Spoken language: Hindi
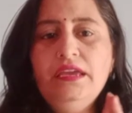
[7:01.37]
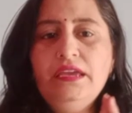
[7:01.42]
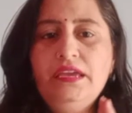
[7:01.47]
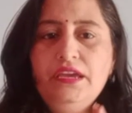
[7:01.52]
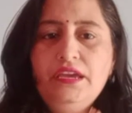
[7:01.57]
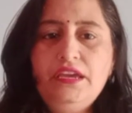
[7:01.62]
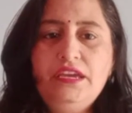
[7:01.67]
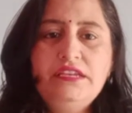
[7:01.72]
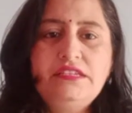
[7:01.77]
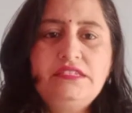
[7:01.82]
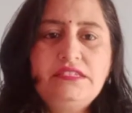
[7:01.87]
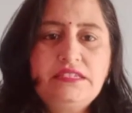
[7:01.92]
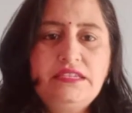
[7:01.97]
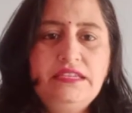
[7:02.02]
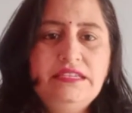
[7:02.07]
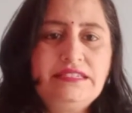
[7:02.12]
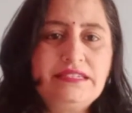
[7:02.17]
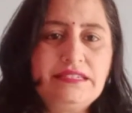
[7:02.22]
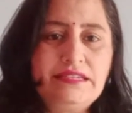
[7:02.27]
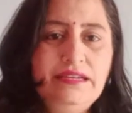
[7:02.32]
कि किस
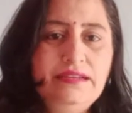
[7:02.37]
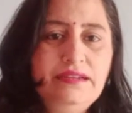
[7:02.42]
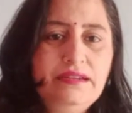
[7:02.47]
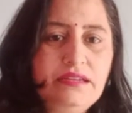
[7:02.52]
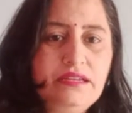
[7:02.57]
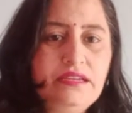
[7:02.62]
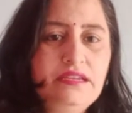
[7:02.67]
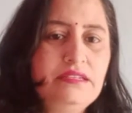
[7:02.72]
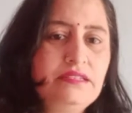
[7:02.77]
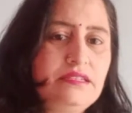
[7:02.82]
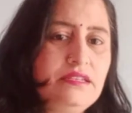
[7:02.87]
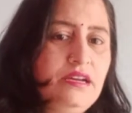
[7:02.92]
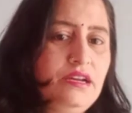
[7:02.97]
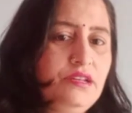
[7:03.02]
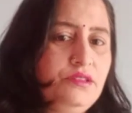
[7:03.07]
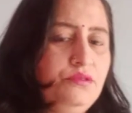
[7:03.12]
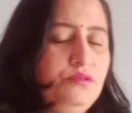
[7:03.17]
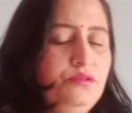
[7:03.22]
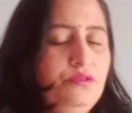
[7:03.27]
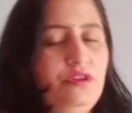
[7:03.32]
किस कलर के
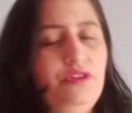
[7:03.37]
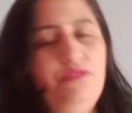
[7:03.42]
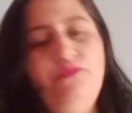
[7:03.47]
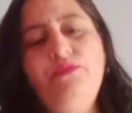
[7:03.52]
साथ उन्होंने